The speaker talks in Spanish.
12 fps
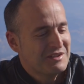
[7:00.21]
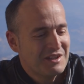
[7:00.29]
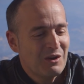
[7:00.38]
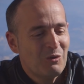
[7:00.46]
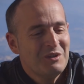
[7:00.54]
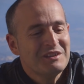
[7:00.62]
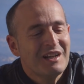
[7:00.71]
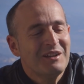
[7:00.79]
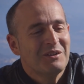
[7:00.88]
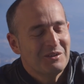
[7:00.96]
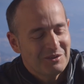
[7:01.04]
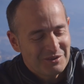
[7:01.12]
se
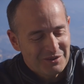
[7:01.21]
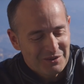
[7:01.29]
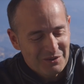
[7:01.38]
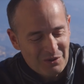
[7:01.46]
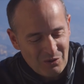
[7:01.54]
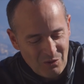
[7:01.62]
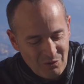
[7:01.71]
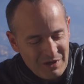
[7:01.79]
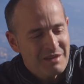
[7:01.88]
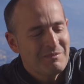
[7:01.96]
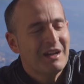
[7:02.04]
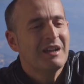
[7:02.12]
encuentran
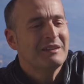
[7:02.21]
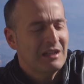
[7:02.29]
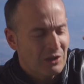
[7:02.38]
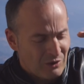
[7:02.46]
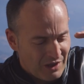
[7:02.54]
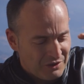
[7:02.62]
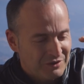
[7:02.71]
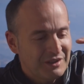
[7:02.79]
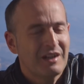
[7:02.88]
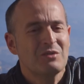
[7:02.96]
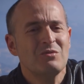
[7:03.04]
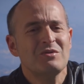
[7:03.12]
una imagen del corazón de
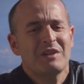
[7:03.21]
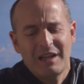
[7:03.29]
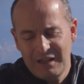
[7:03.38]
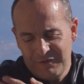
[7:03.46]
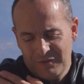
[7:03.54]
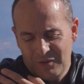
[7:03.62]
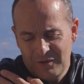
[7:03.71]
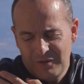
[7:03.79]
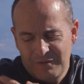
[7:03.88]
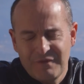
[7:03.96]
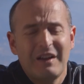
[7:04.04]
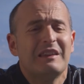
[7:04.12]
Jesús que le
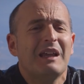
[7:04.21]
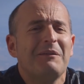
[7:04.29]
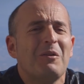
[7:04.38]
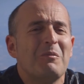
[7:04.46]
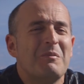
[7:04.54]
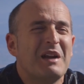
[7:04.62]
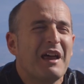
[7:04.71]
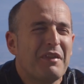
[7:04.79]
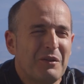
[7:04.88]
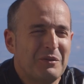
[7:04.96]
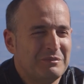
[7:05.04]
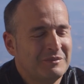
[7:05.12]
faltaba un brazo.
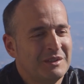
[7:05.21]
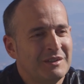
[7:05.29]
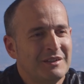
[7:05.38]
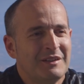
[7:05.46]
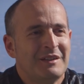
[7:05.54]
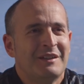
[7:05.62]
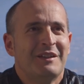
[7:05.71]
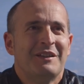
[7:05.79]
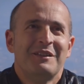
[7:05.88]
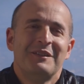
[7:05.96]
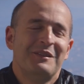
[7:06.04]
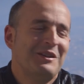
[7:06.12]

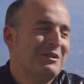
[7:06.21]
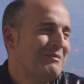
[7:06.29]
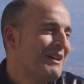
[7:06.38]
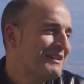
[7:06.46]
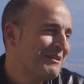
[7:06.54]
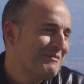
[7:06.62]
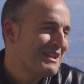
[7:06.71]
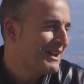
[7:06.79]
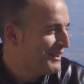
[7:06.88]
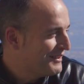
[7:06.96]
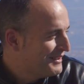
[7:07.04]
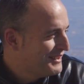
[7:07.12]
Digo, madre
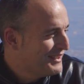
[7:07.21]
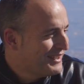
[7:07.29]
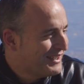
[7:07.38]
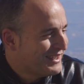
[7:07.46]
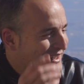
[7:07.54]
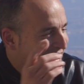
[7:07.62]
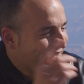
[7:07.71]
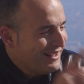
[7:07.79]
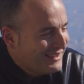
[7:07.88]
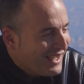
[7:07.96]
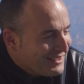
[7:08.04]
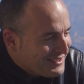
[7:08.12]
mía,
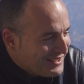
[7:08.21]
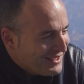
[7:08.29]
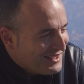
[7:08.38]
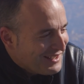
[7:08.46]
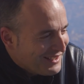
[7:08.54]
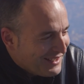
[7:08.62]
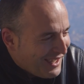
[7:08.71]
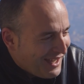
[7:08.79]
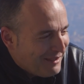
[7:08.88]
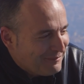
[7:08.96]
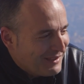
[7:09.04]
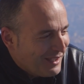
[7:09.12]
el taxi
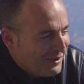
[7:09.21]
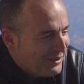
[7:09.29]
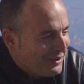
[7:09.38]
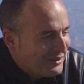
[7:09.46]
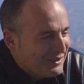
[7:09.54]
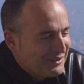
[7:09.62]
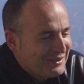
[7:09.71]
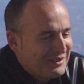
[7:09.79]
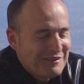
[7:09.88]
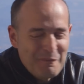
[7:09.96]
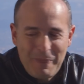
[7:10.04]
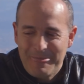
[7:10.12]
adaptado,
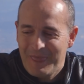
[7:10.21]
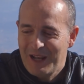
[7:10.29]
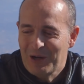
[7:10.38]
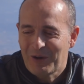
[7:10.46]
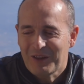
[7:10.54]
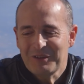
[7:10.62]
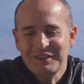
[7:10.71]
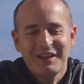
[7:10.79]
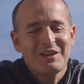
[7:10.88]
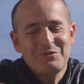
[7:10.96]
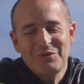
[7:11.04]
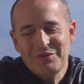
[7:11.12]
el corazón de
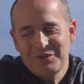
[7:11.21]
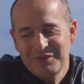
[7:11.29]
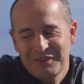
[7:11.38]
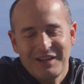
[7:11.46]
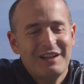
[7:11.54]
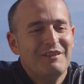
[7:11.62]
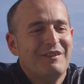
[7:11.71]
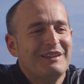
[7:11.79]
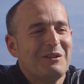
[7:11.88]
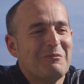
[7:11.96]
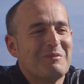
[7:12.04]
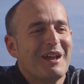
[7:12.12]
Jesús que le
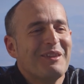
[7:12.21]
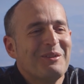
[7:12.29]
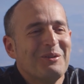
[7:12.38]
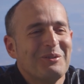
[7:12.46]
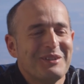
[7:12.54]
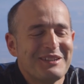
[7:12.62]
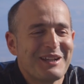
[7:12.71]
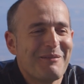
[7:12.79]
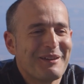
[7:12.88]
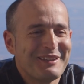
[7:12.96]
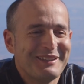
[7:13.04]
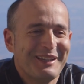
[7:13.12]
falta un brazo,
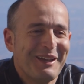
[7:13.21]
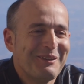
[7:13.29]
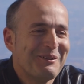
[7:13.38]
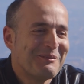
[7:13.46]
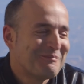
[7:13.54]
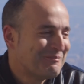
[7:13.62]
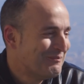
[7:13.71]
discapacitado.